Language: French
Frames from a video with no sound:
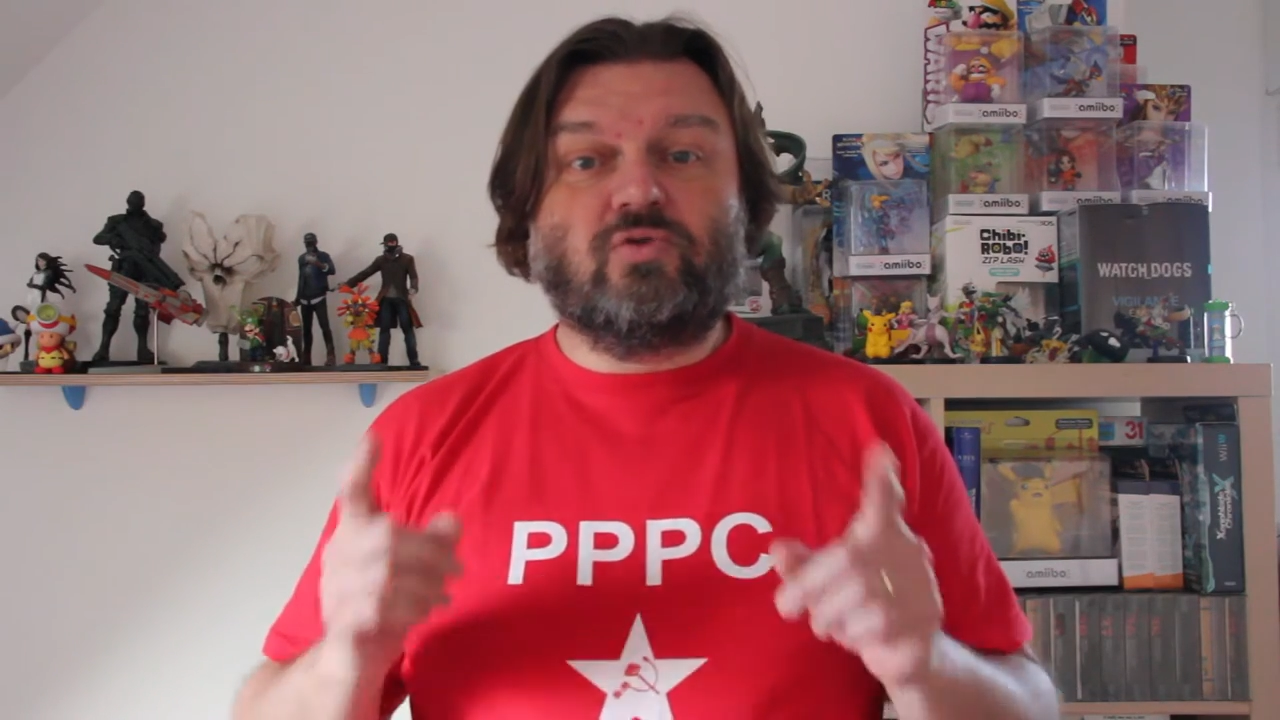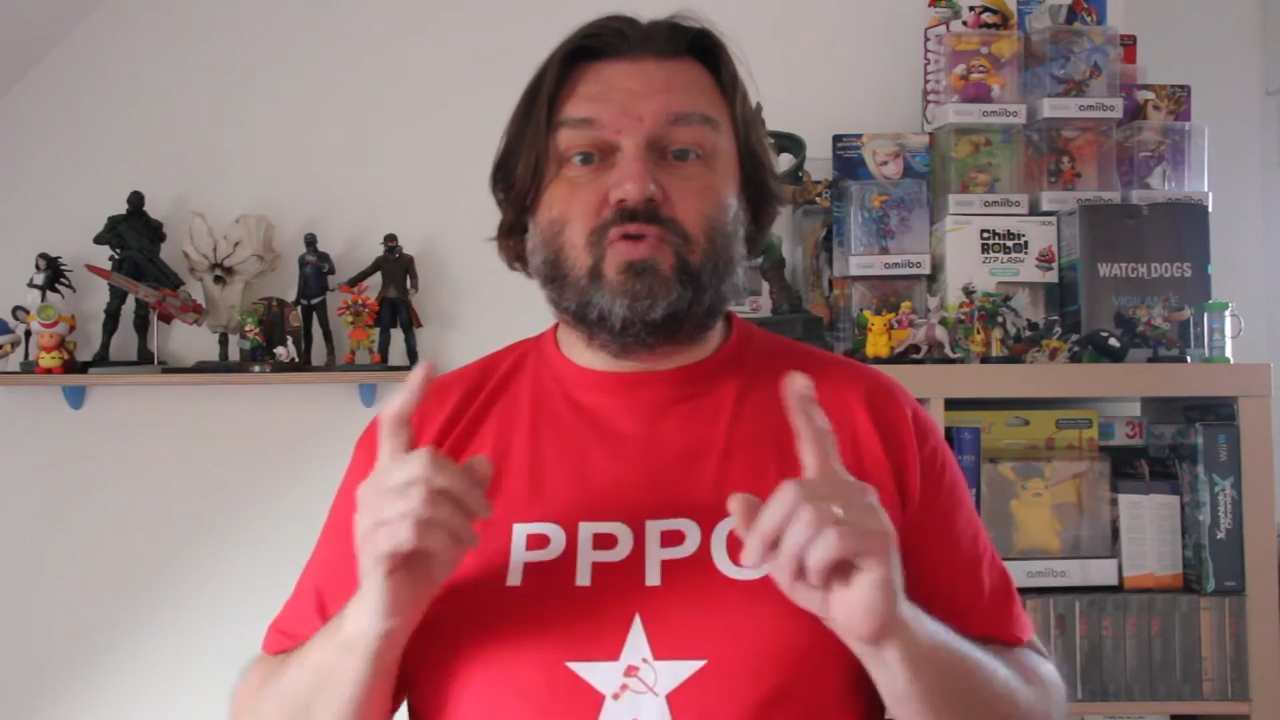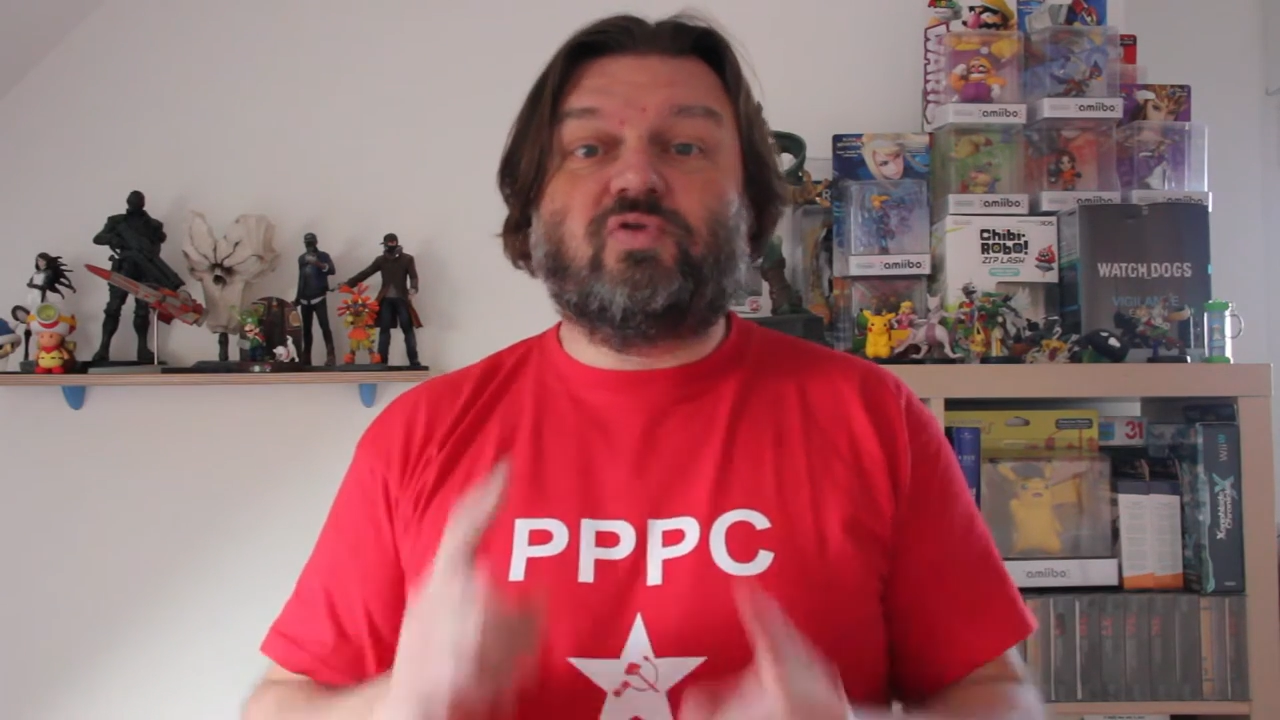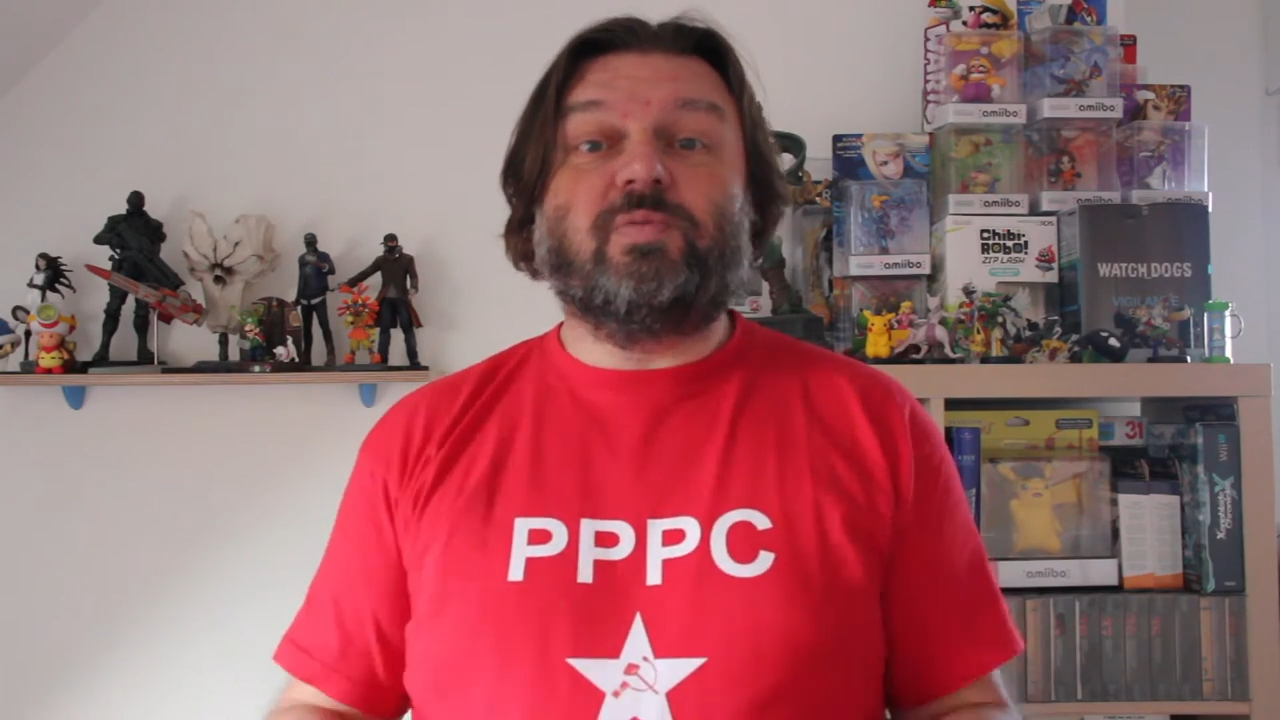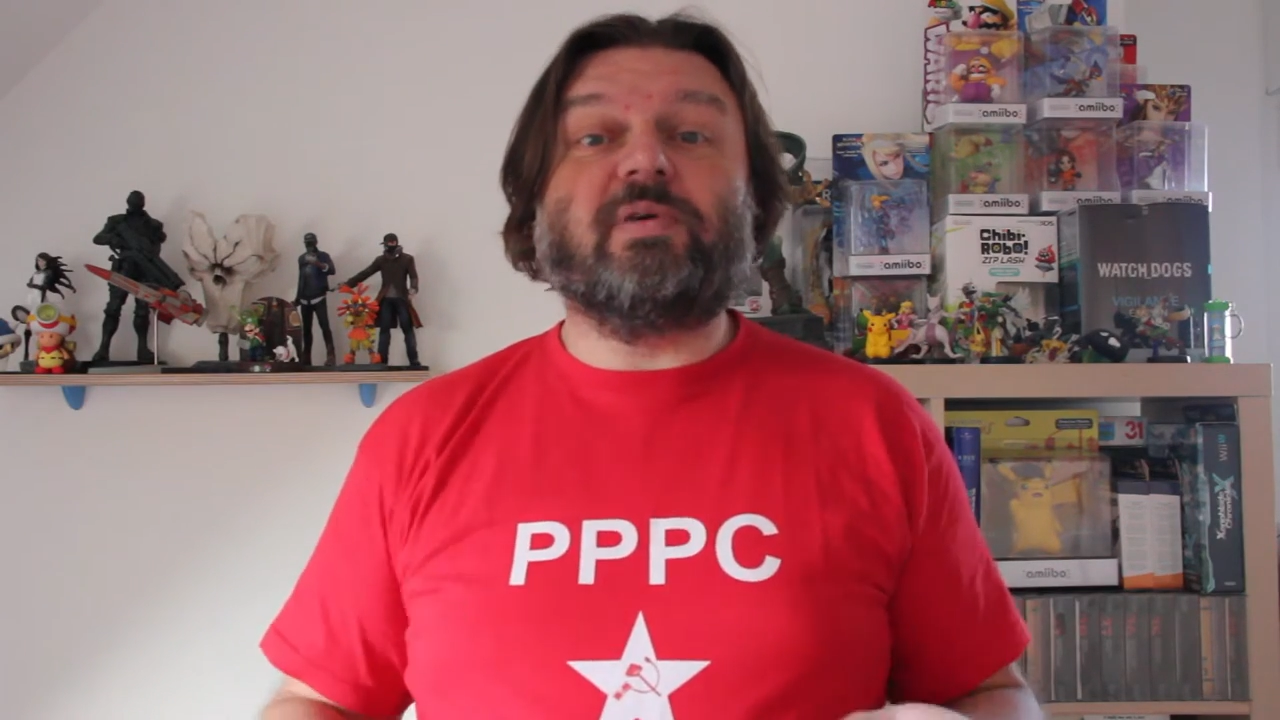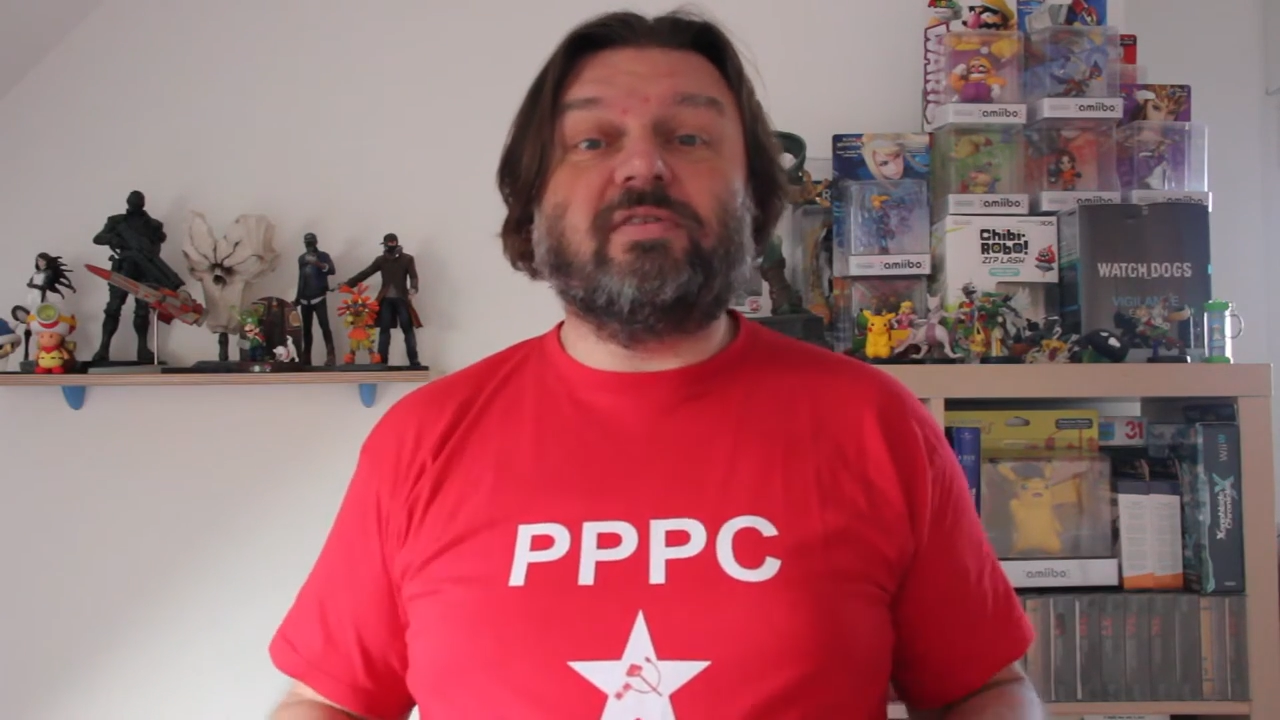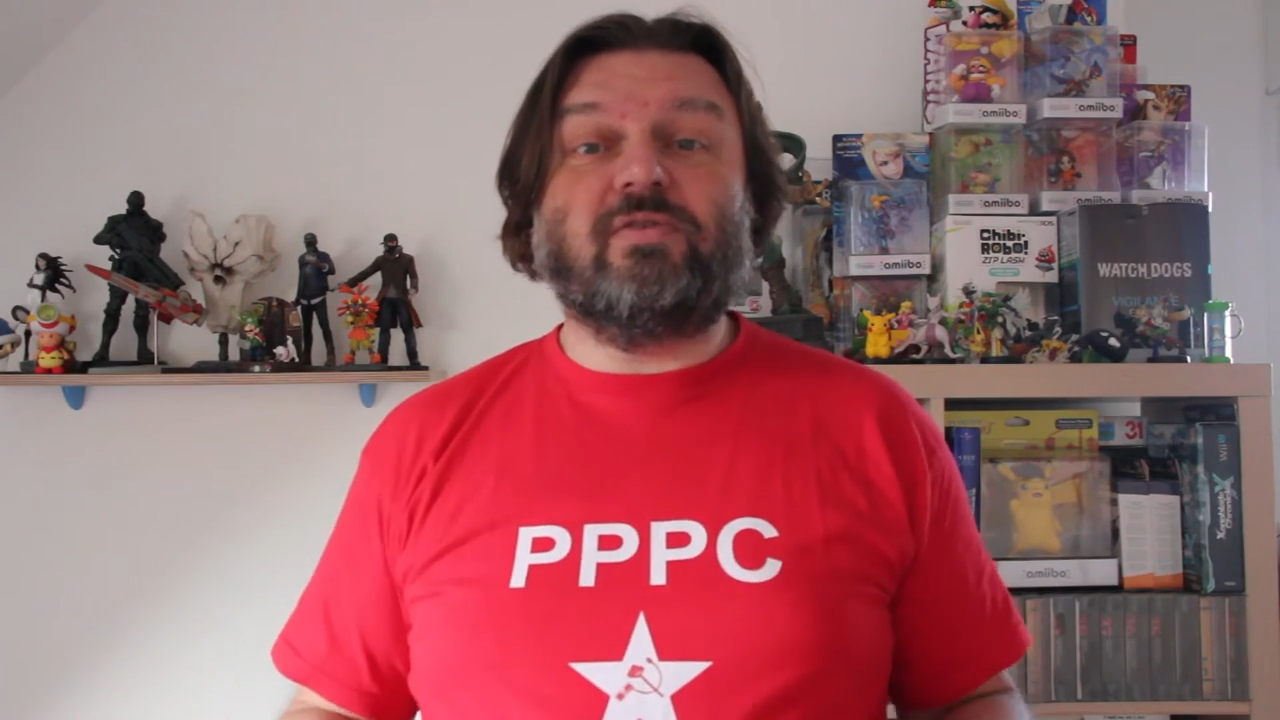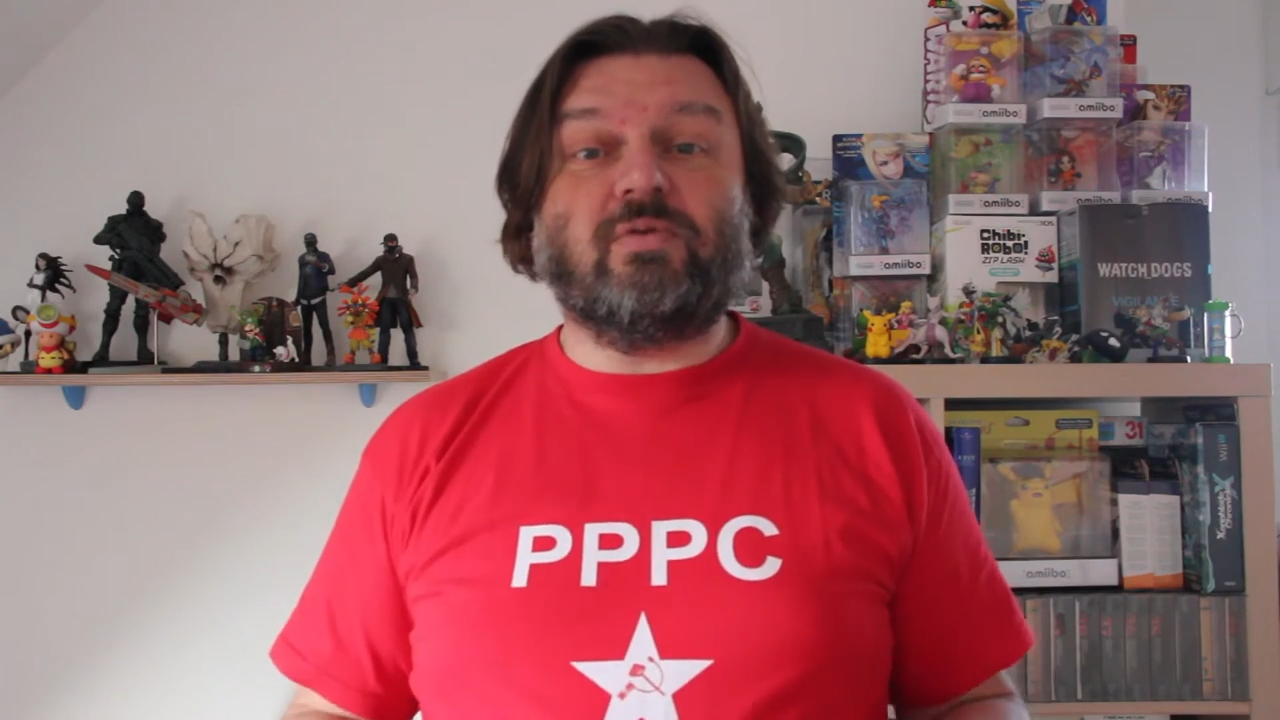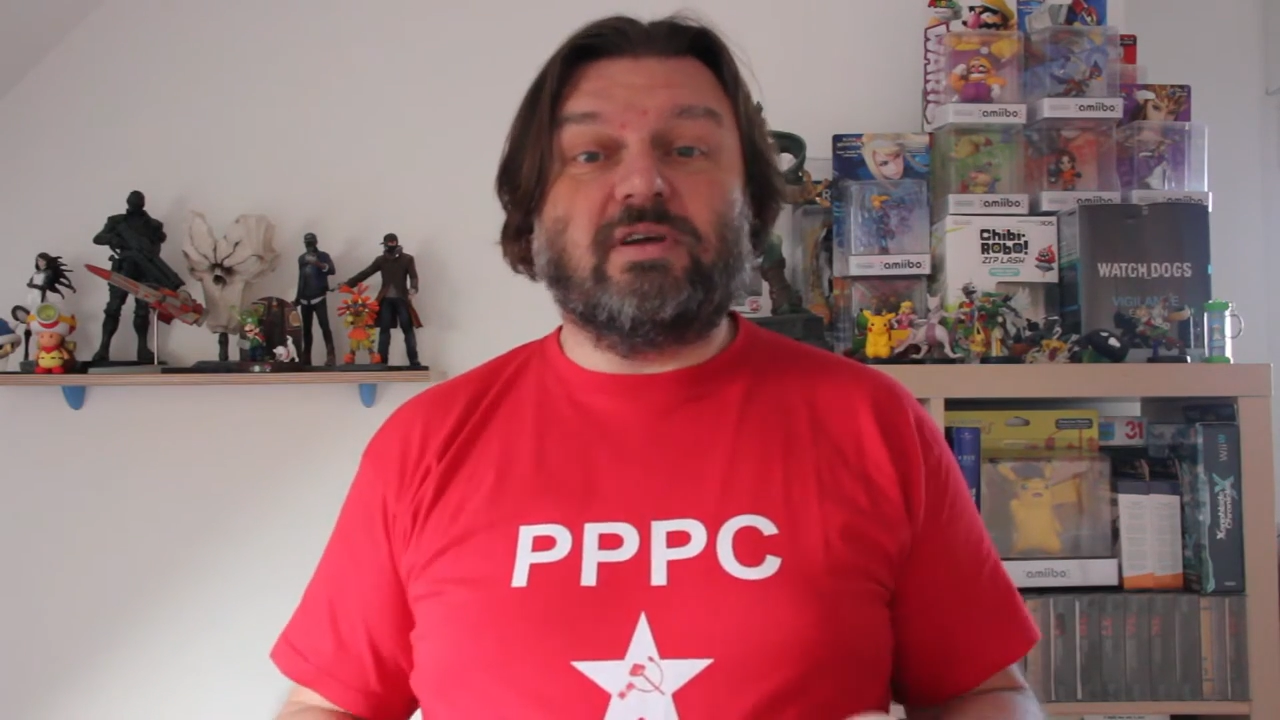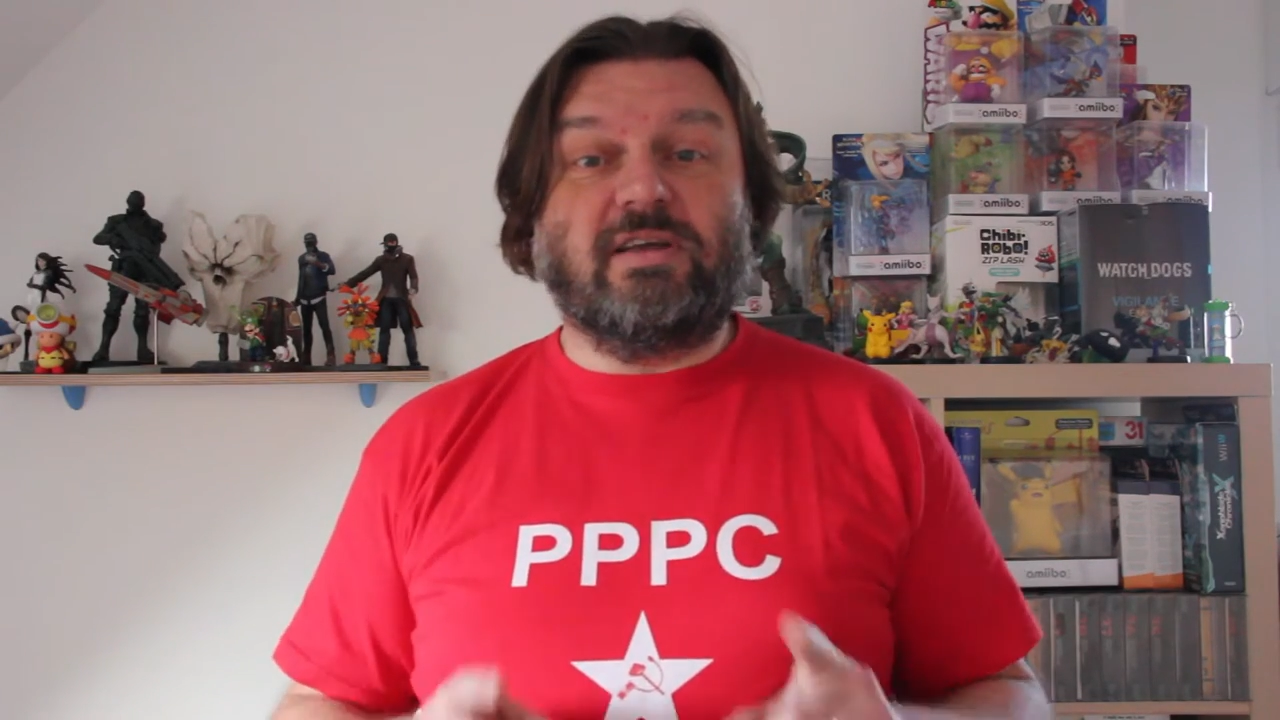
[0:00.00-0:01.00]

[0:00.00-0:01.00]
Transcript: Toute suppression